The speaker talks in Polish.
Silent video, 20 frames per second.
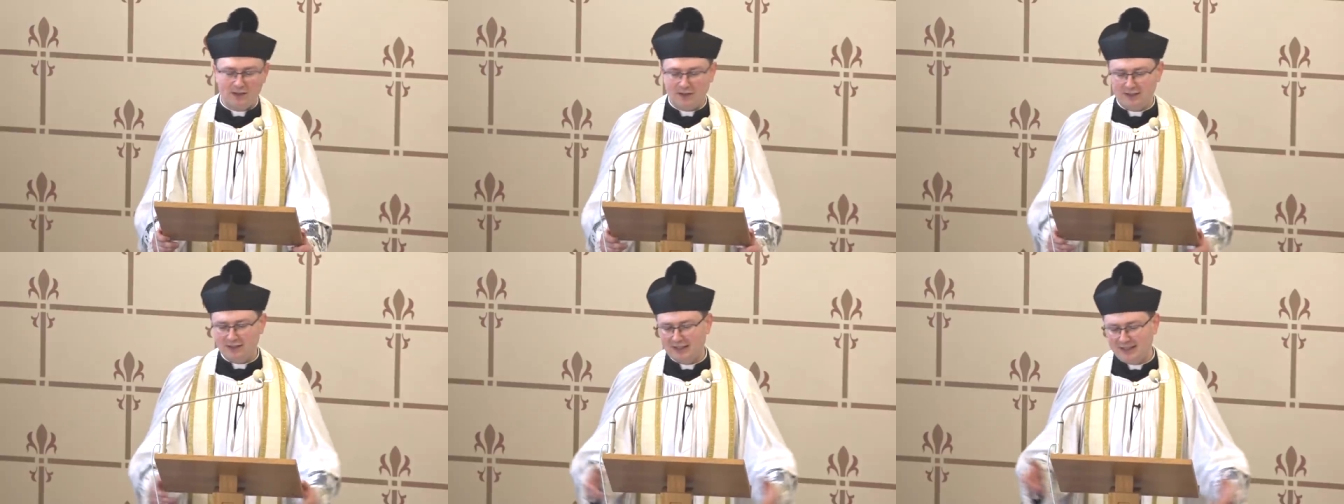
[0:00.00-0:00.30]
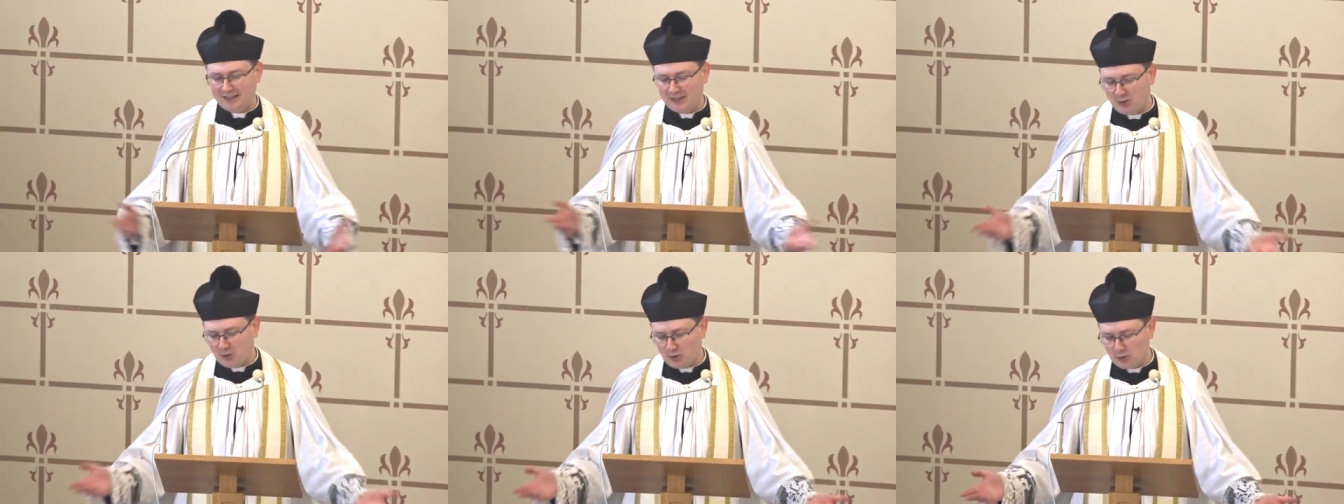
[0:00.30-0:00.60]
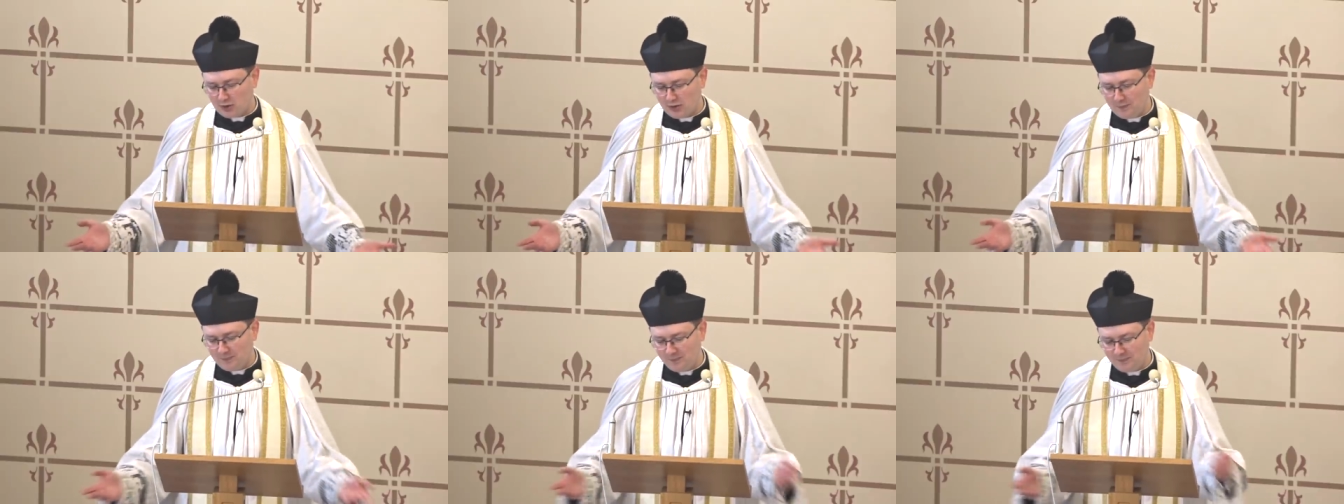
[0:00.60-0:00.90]
dlatego
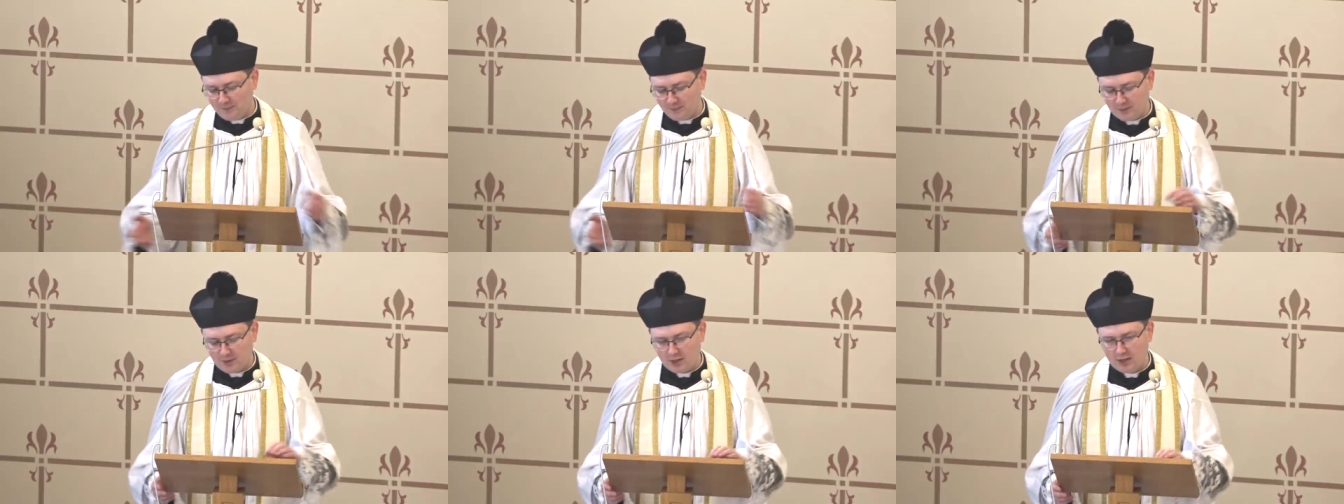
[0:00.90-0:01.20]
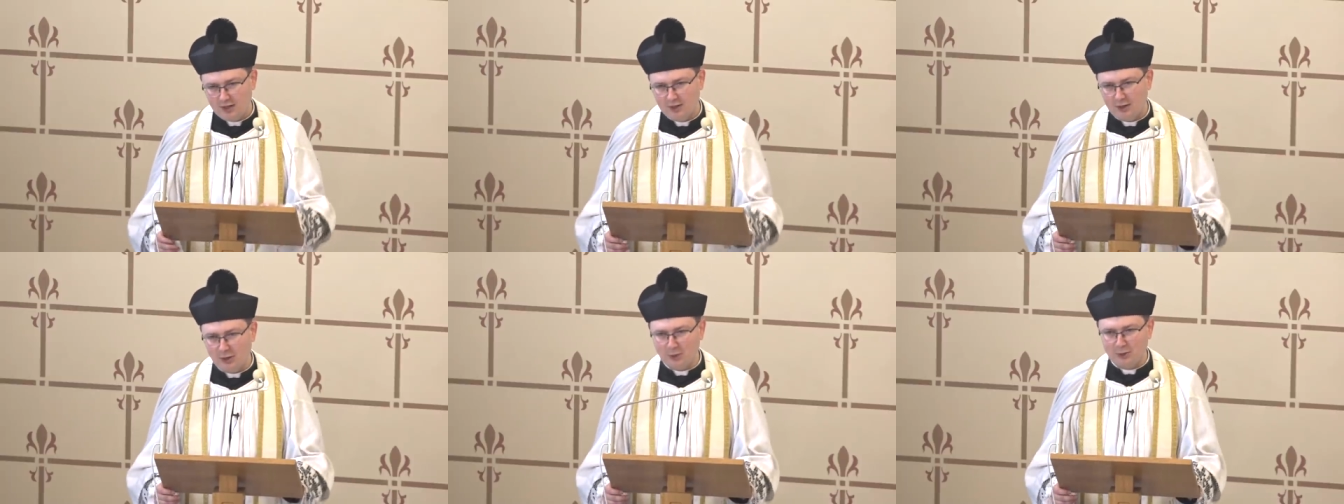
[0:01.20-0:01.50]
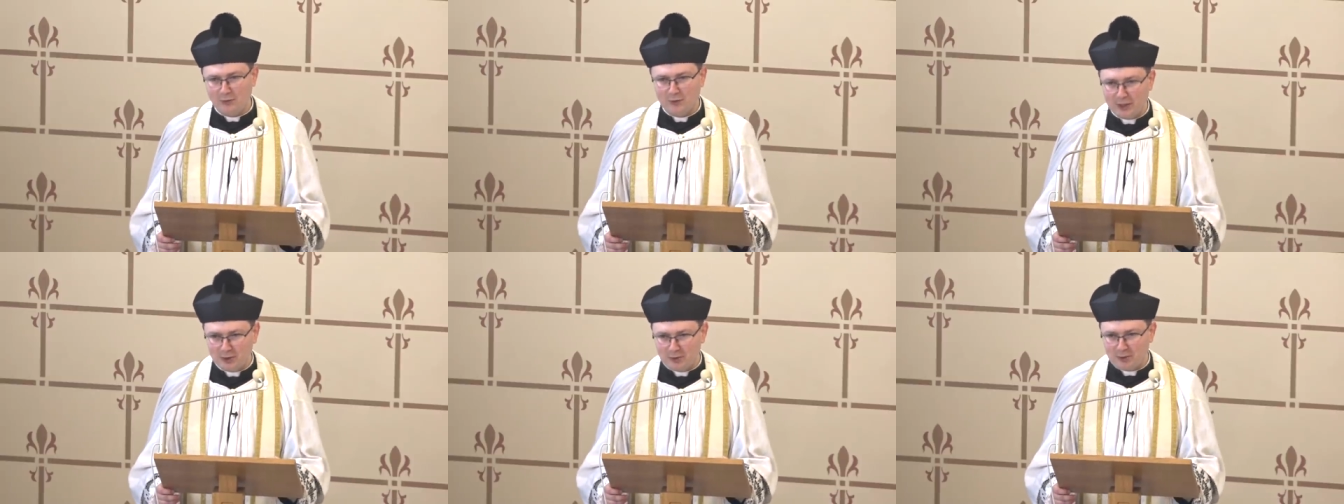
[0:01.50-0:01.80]
że
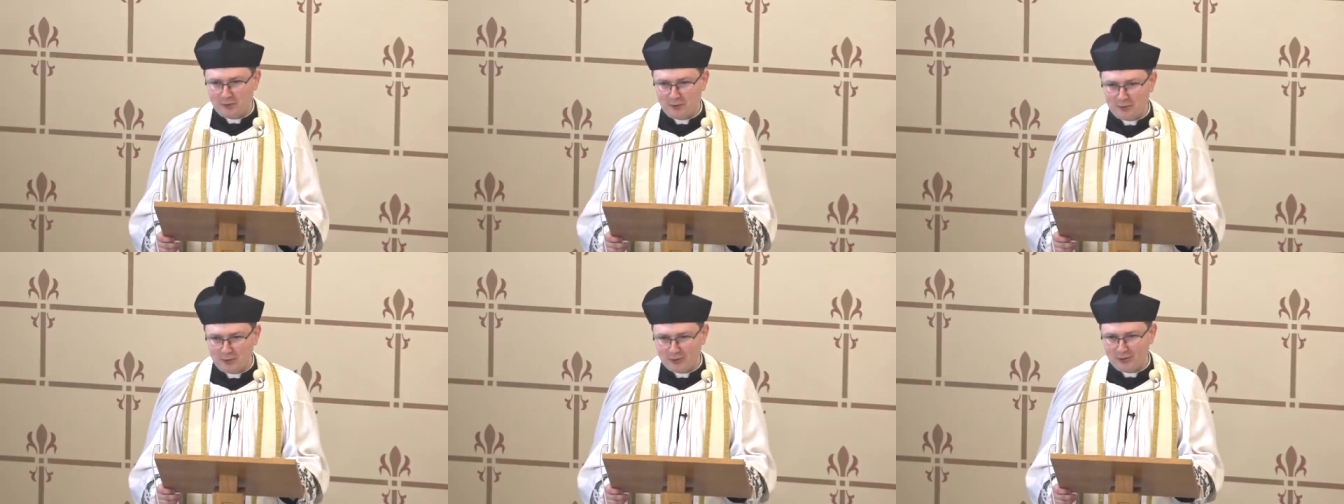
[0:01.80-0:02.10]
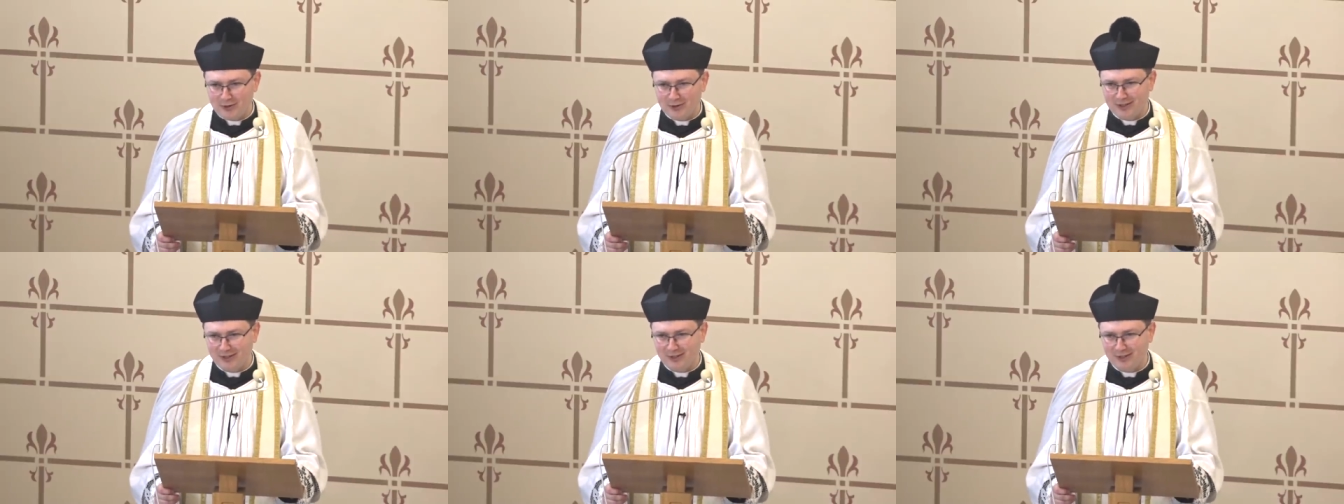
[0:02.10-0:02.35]
od wieków już,